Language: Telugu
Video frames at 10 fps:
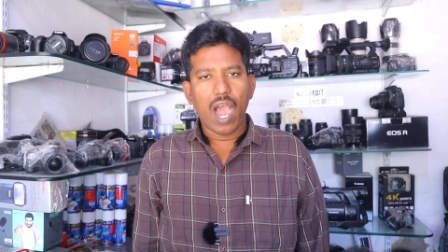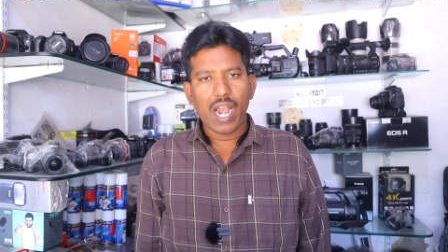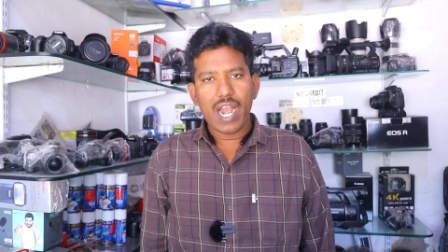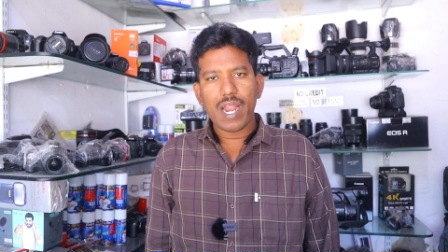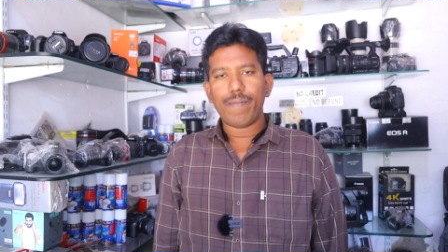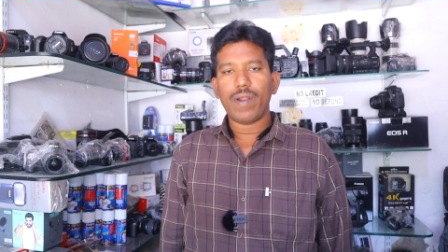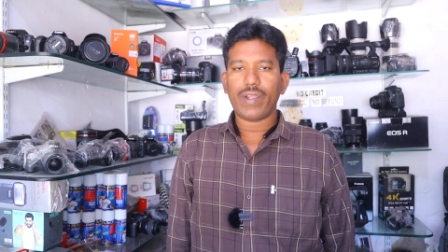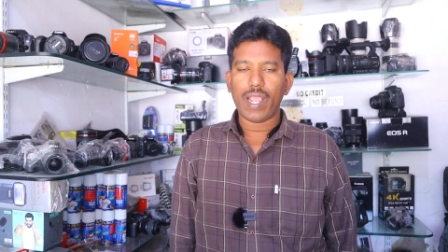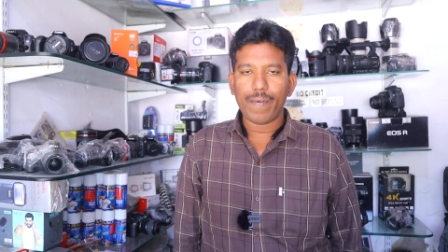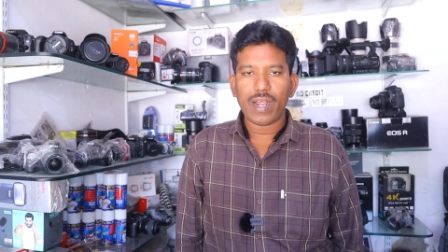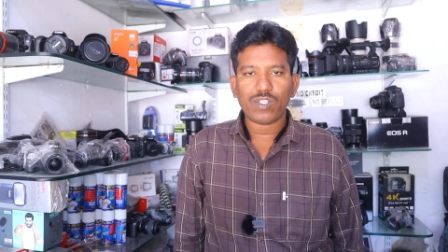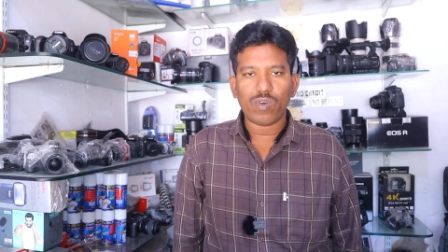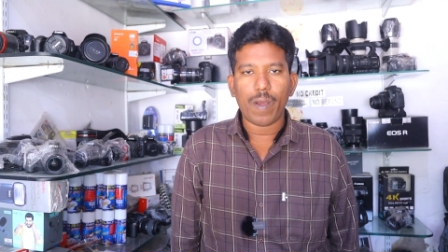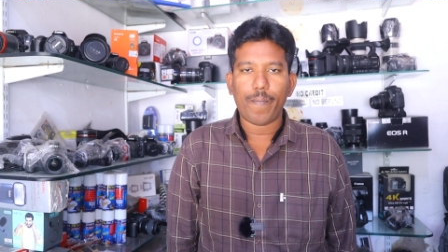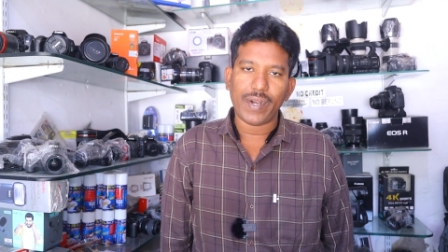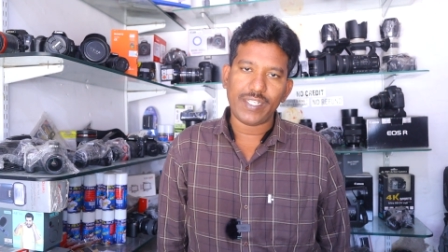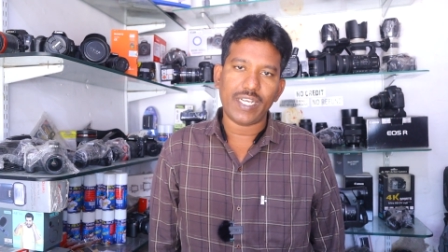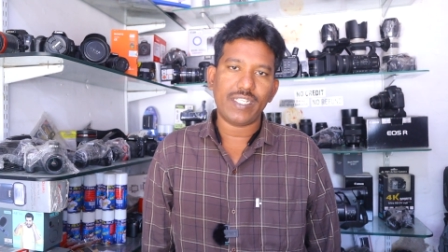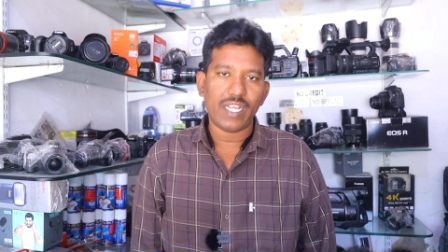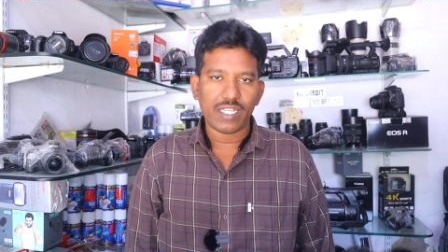అలానే మనం కెమెరాస్ కూడా
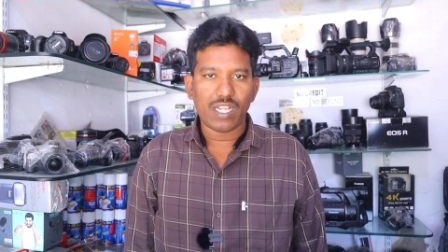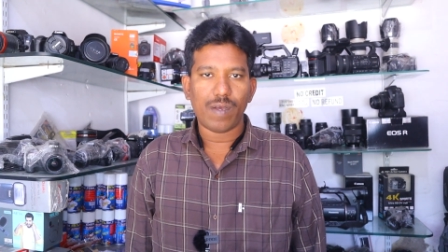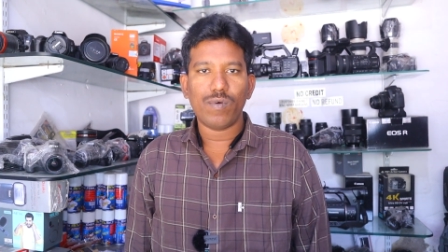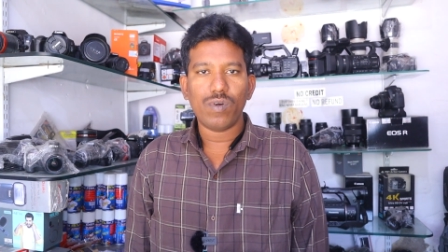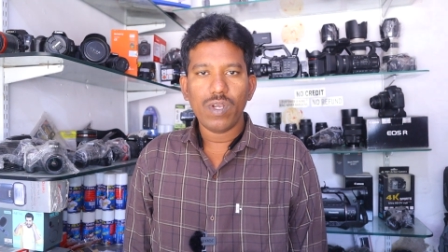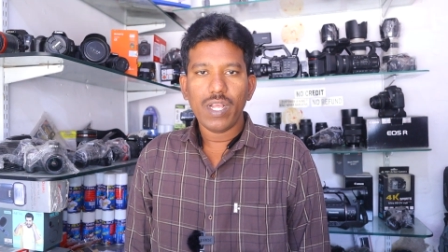పర్చేజ్ చేస్తాము